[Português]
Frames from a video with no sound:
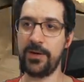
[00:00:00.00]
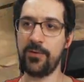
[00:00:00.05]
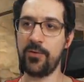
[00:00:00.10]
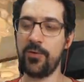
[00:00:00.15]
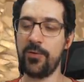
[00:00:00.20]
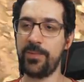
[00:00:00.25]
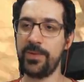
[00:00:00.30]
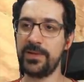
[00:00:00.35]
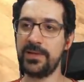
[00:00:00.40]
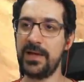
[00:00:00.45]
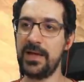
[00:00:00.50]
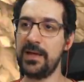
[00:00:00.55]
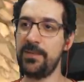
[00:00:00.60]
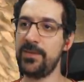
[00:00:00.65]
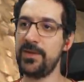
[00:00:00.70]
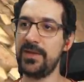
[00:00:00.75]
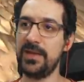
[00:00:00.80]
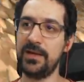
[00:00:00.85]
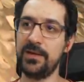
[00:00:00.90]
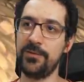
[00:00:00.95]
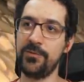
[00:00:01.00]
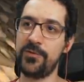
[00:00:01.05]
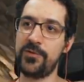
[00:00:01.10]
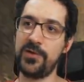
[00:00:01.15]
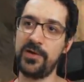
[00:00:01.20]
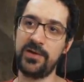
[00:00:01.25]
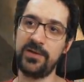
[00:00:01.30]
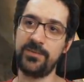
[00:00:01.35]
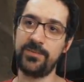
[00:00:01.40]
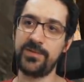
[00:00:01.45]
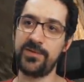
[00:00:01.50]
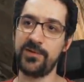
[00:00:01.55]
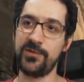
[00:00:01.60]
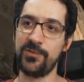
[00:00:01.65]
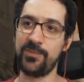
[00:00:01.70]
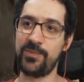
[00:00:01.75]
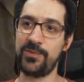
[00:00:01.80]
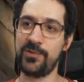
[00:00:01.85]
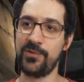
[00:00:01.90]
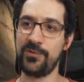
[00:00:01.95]
eu compre da AMD, não sei.
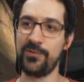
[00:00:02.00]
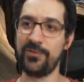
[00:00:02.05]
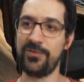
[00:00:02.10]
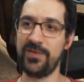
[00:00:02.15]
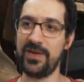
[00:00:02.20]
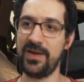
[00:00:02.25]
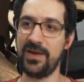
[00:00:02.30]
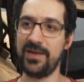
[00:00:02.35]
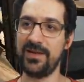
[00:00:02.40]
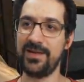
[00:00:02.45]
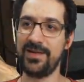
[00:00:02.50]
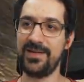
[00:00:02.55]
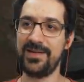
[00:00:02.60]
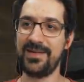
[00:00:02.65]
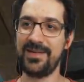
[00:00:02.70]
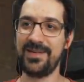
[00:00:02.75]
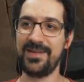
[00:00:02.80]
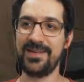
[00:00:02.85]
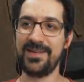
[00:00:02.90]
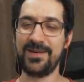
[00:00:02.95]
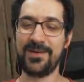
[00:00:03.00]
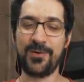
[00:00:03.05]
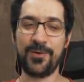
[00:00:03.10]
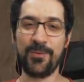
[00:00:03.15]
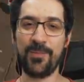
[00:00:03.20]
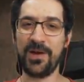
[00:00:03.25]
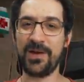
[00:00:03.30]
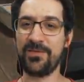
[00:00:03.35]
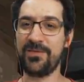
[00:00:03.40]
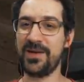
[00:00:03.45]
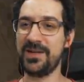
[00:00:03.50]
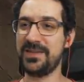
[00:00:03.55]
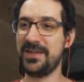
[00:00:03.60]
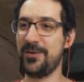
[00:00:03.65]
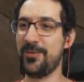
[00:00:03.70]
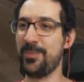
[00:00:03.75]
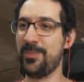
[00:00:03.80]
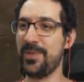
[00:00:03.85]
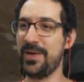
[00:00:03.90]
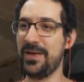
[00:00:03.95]
Preciso, preciso ver como é que vai estar
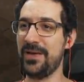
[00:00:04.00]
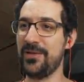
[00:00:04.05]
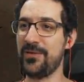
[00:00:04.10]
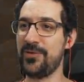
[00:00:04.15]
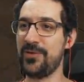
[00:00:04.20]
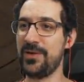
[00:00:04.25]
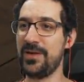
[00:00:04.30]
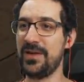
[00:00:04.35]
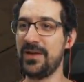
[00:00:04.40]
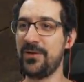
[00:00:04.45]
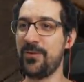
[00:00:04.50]
tá o preço e